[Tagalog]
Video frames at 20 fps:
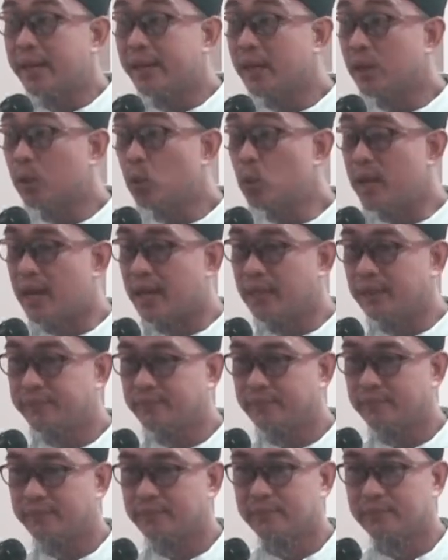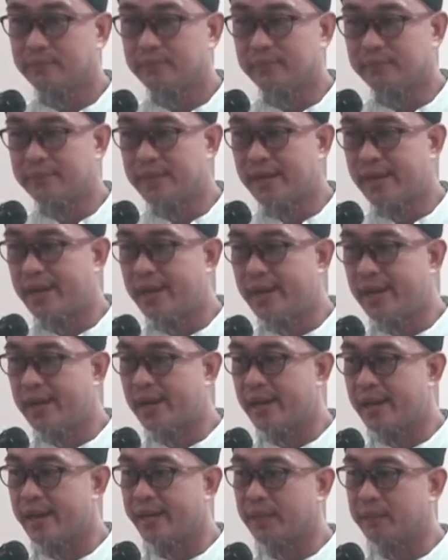ah, nang runa nga
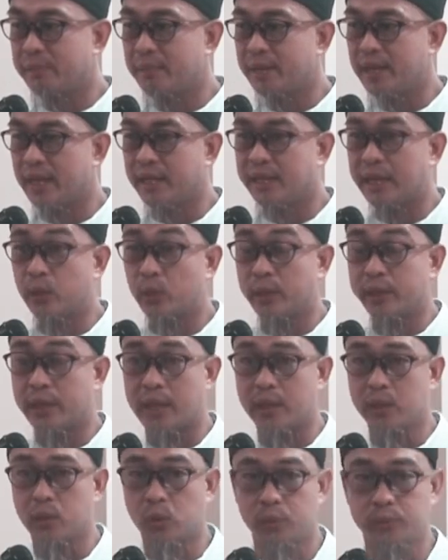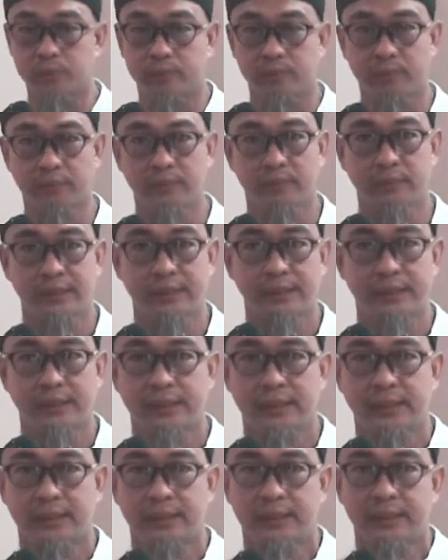kayat mi nga idanon kada kayo.
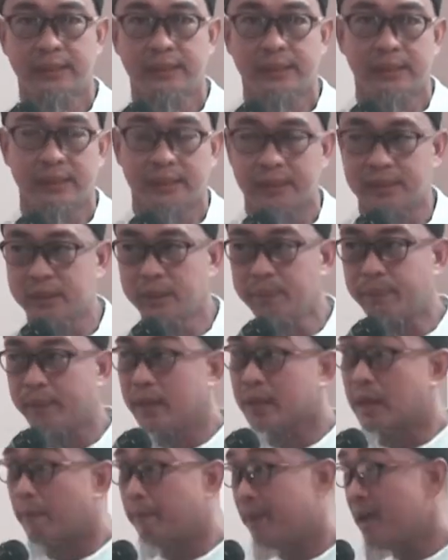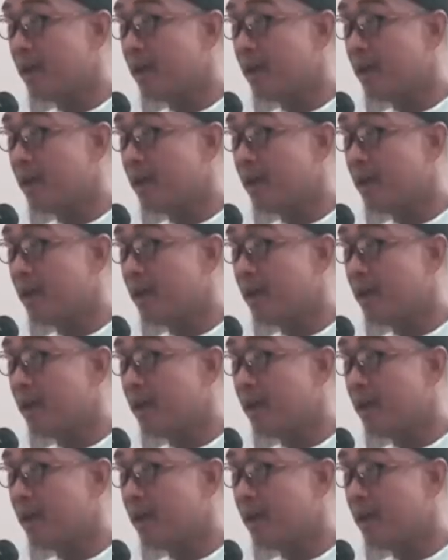Kat siyempre